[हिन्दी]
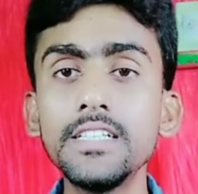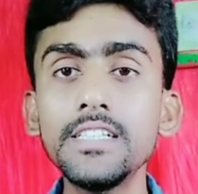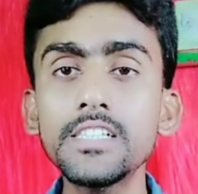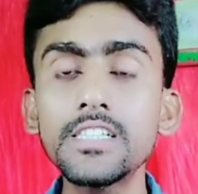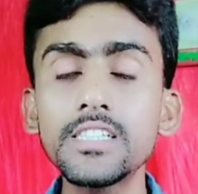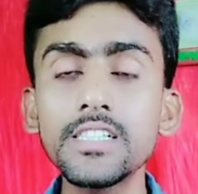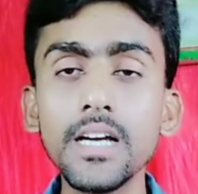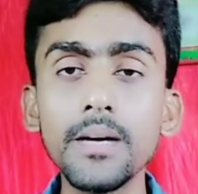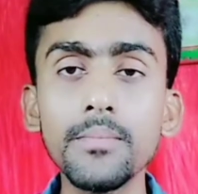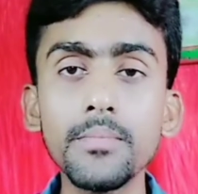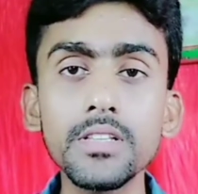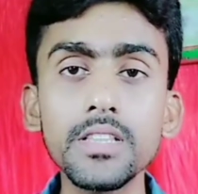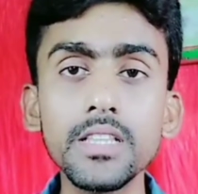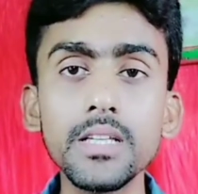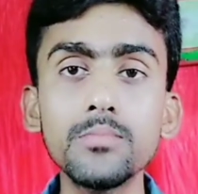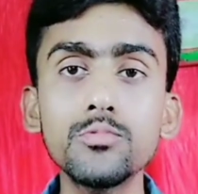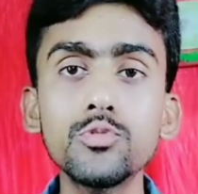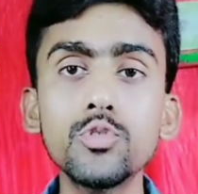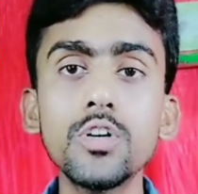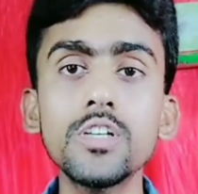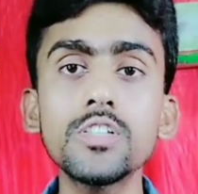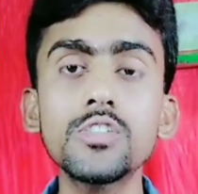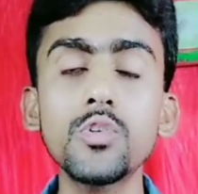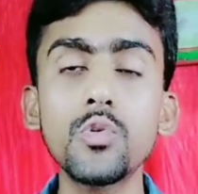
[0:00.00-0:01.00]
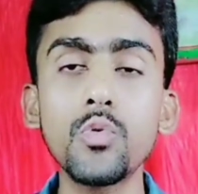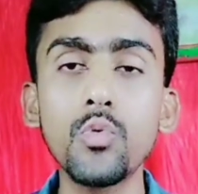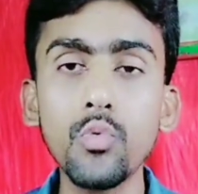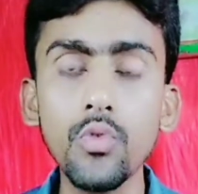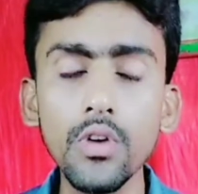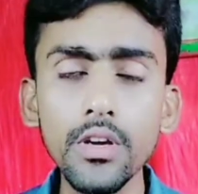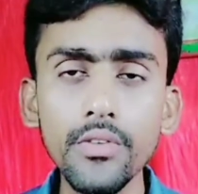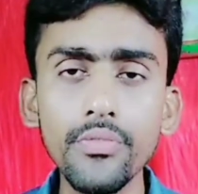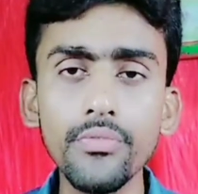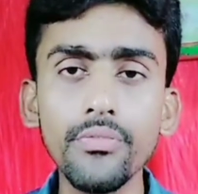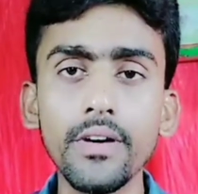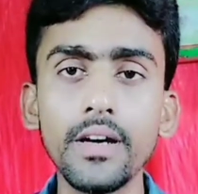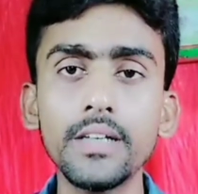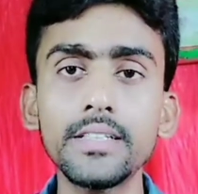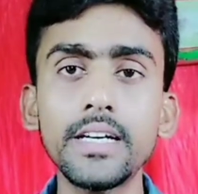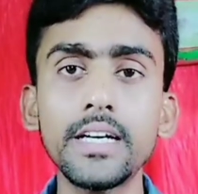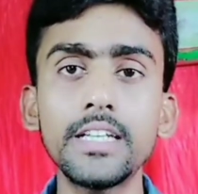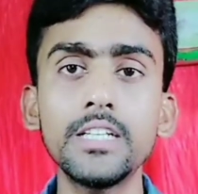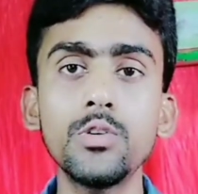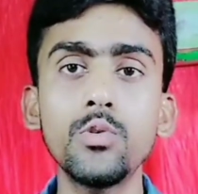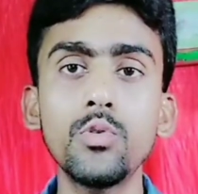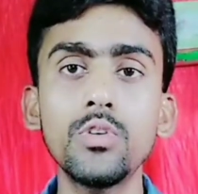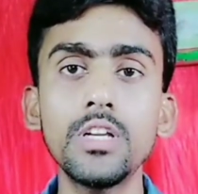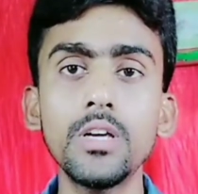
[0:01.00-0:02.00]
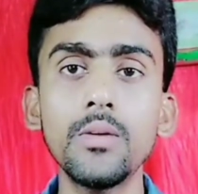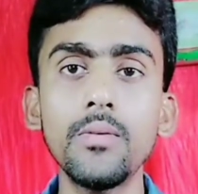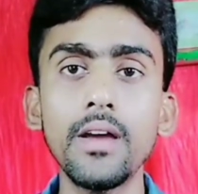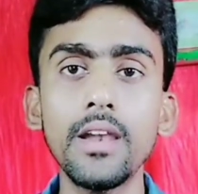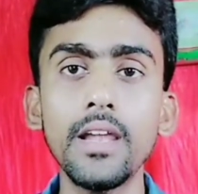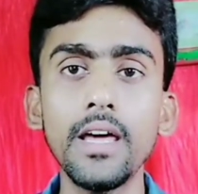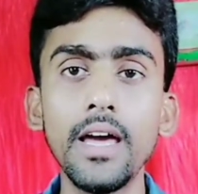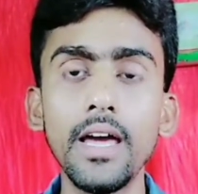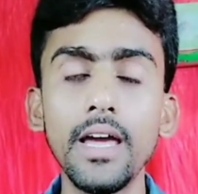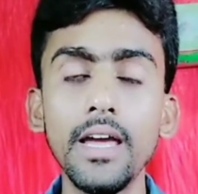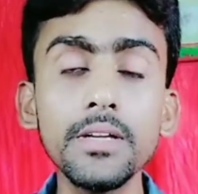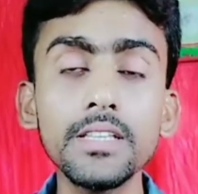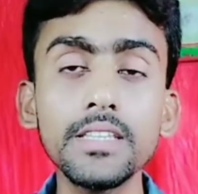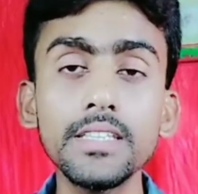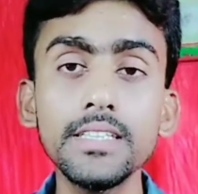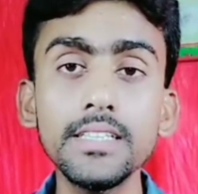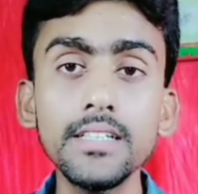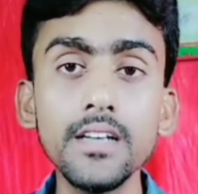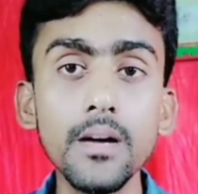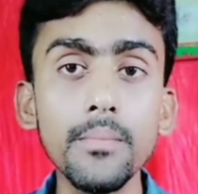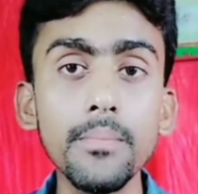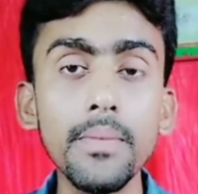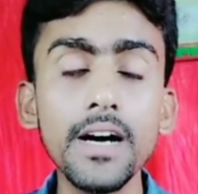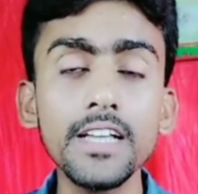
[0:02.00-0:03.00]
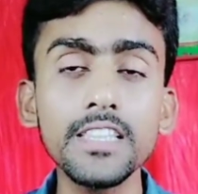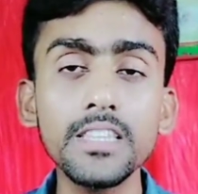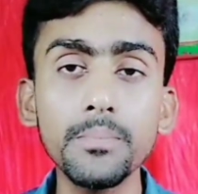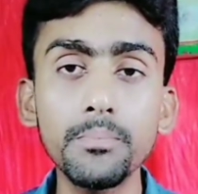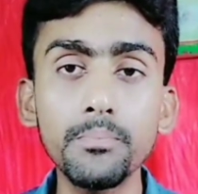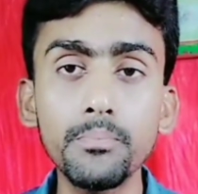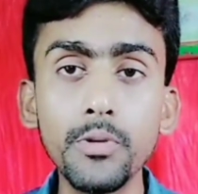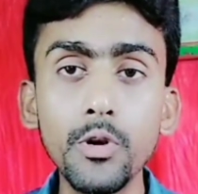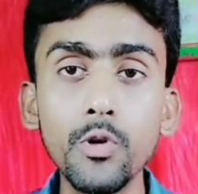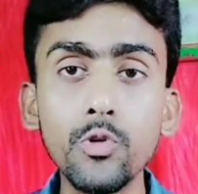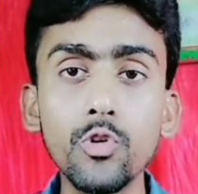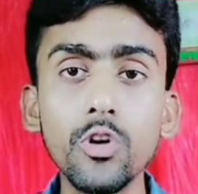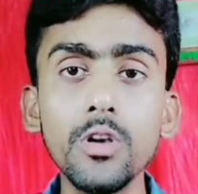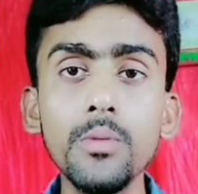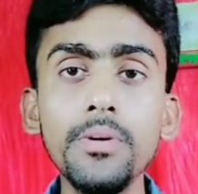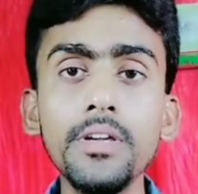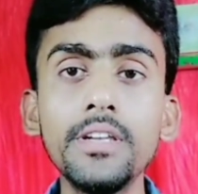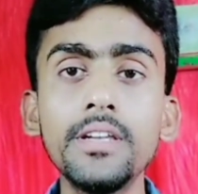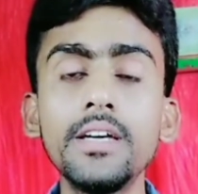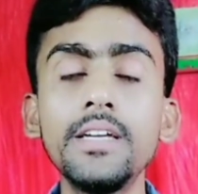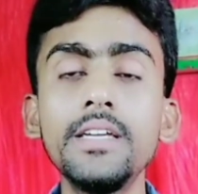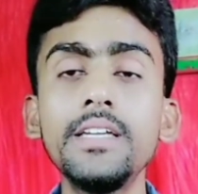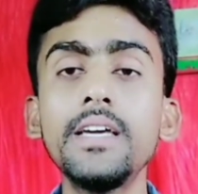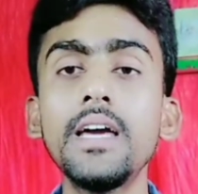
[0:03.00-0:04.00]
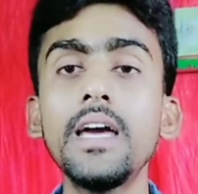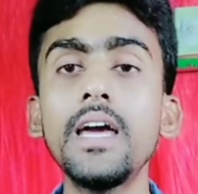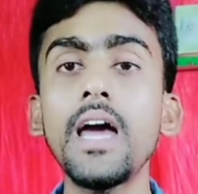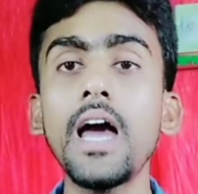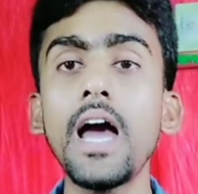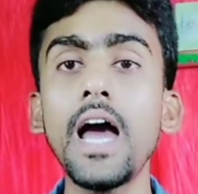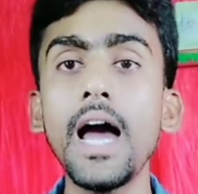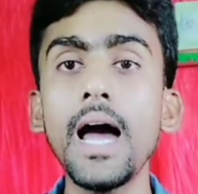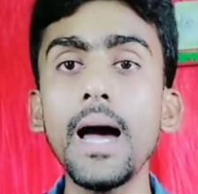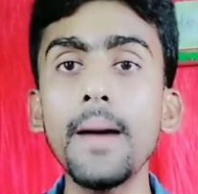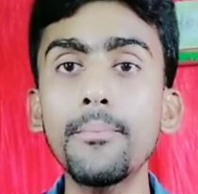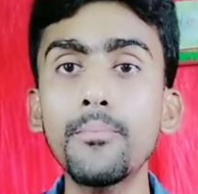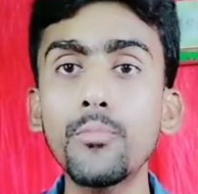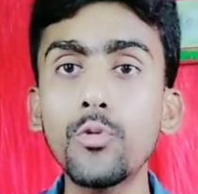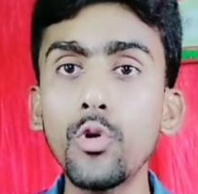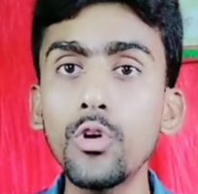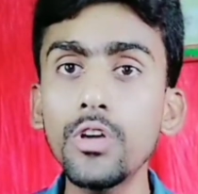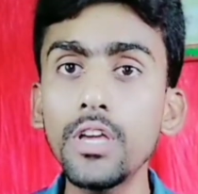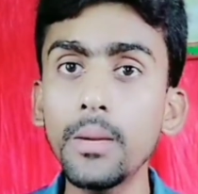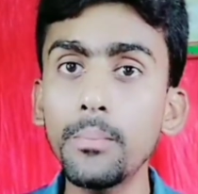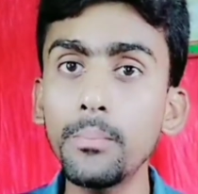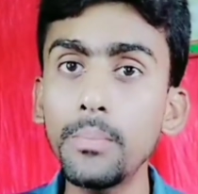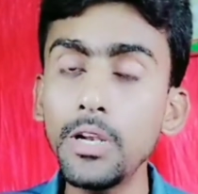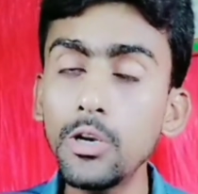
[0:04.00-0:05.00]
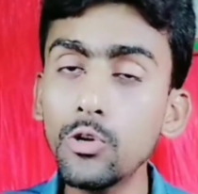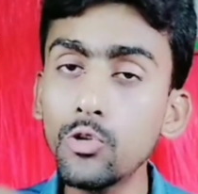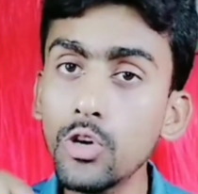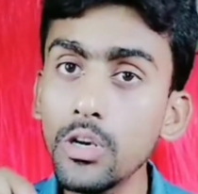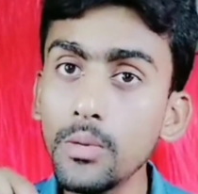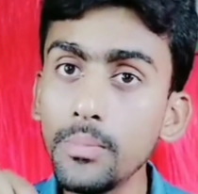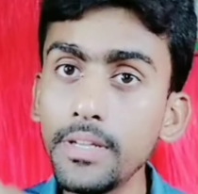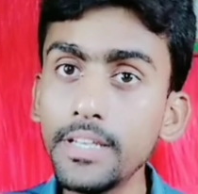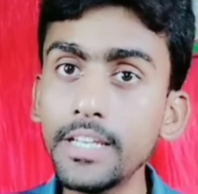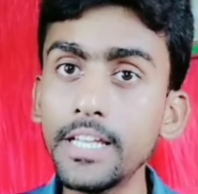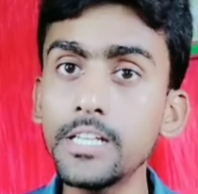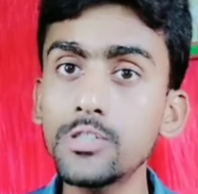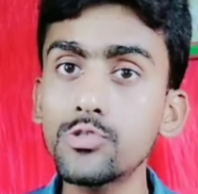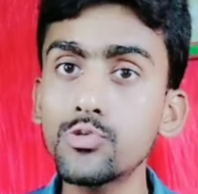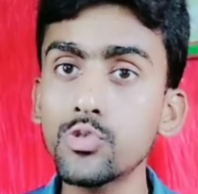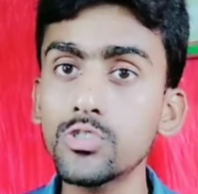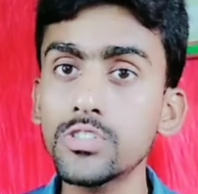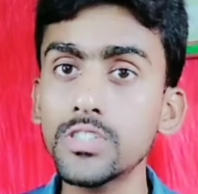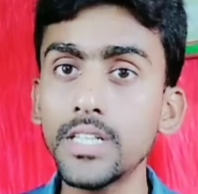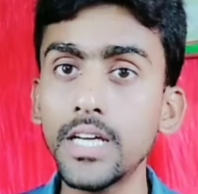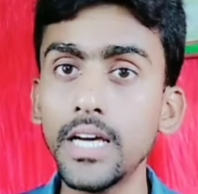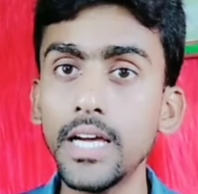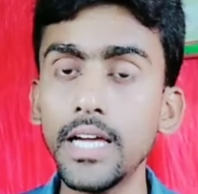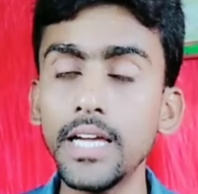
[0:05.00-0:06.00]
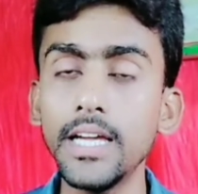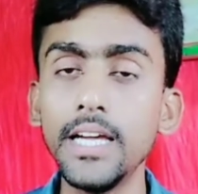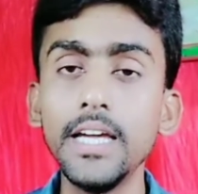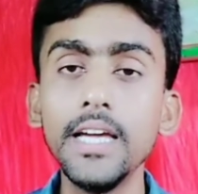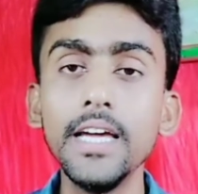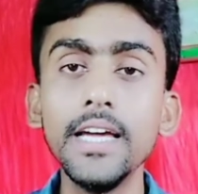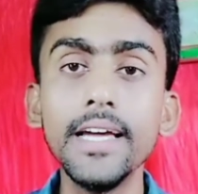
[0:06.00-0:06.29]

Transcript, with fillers: इसका मतलब जो है सो कोई फायदा नहीं होने वाला है यह बात बिल्कुल भी नहीं है आपको ये बिल्कुल भी नहीं सोचना है